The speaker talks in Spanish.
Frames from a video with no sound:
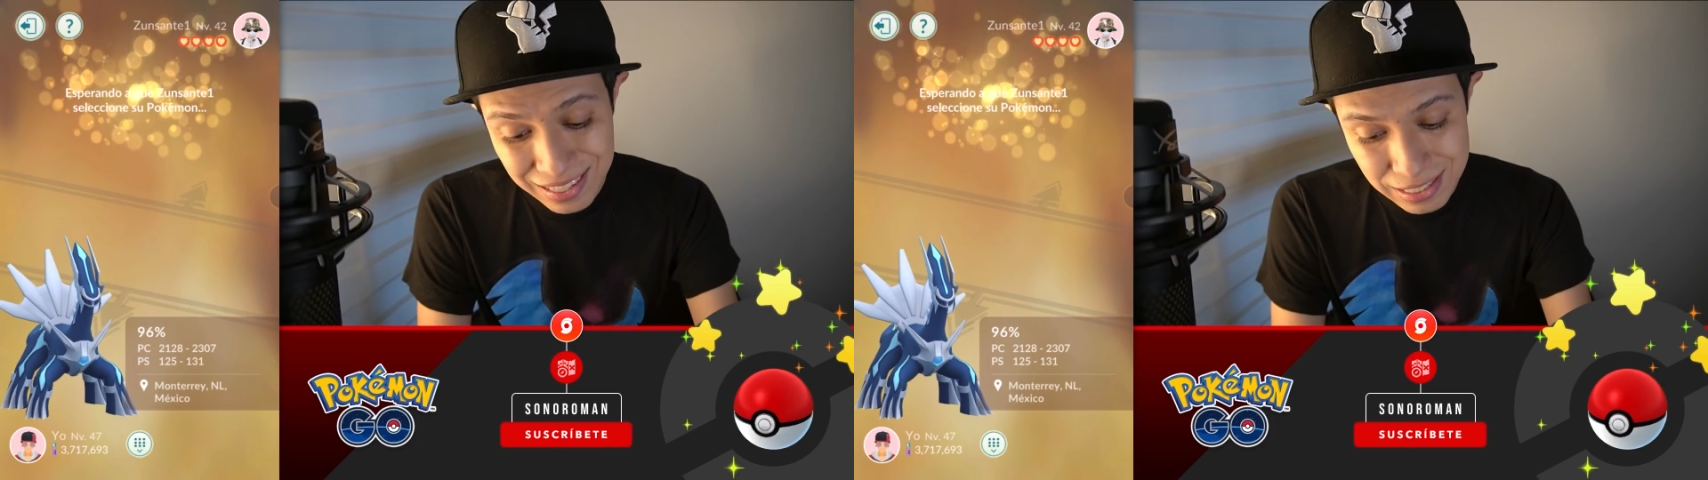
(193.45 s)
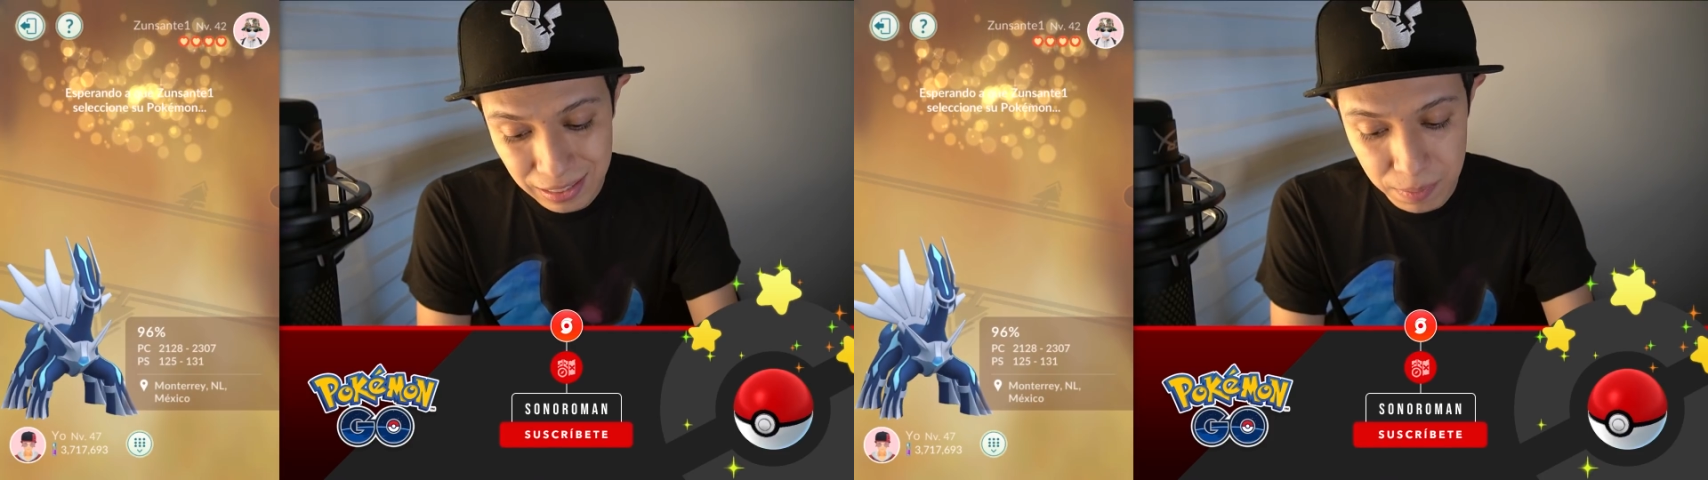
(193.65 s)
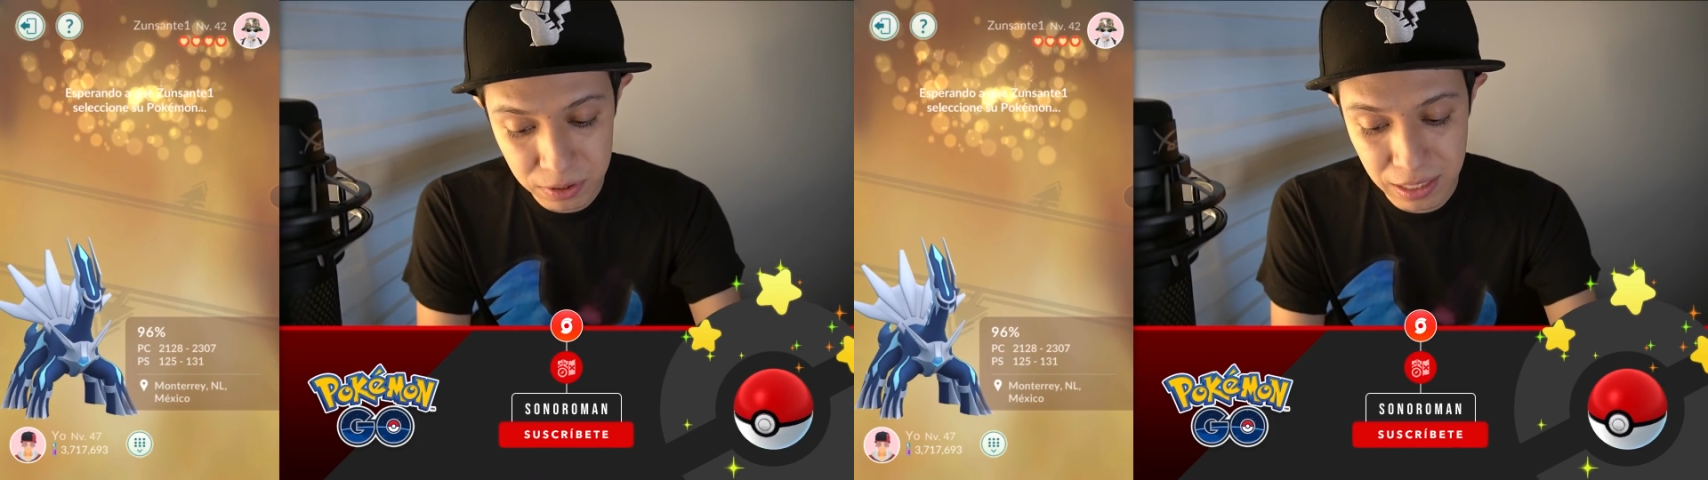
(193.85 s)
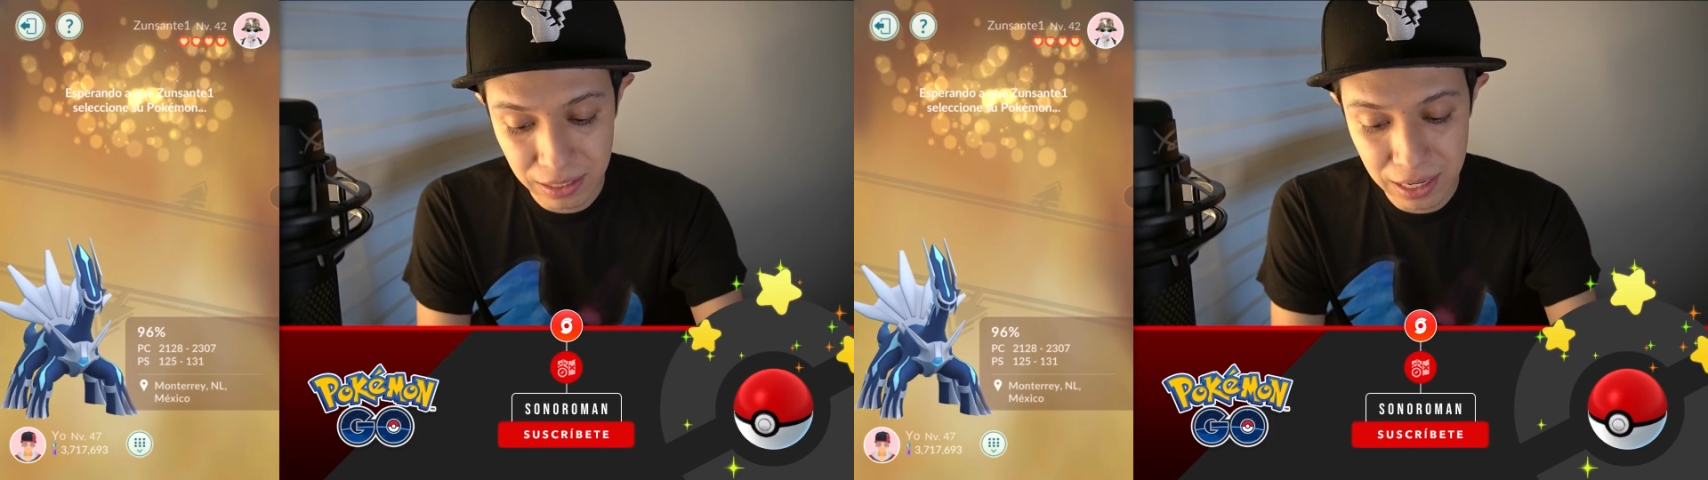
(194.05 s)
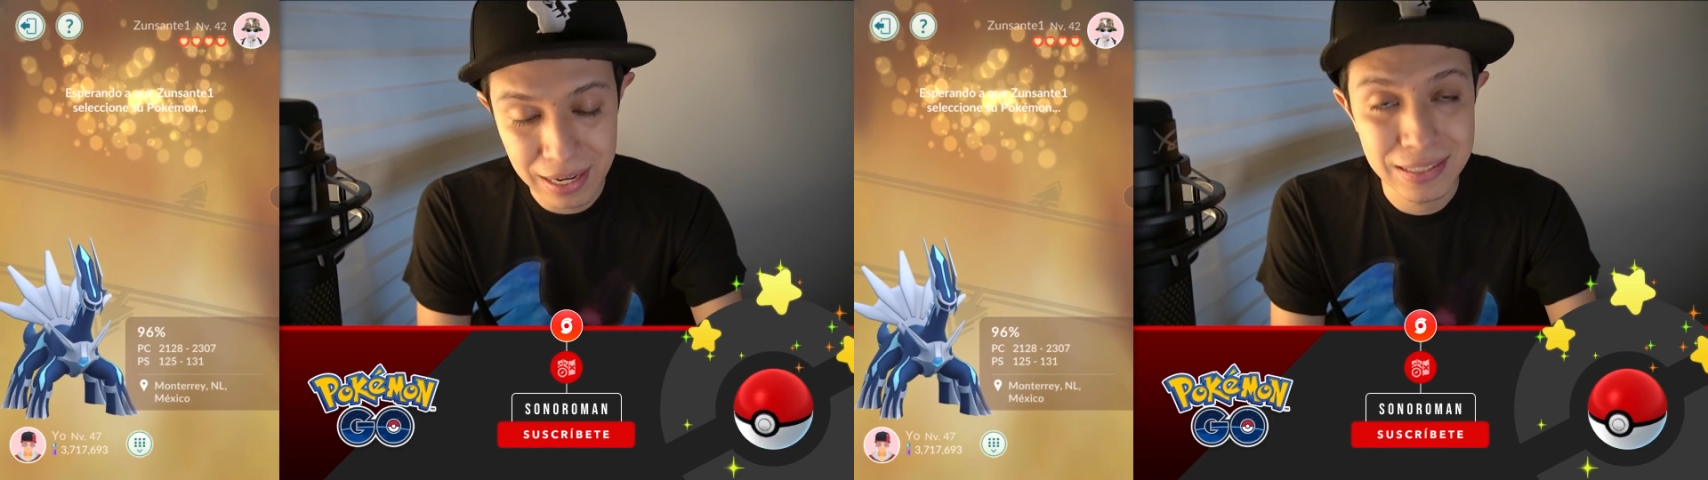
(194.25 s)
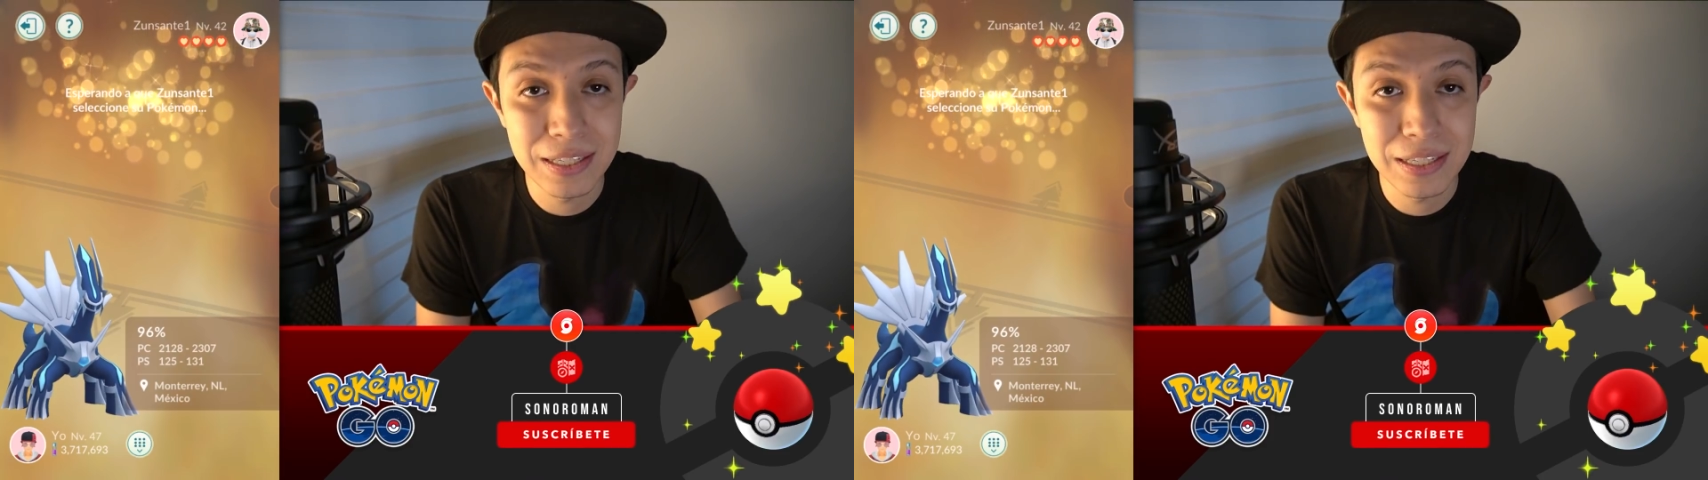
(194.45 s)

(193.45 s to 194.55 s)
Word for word: Necesitamos que tenga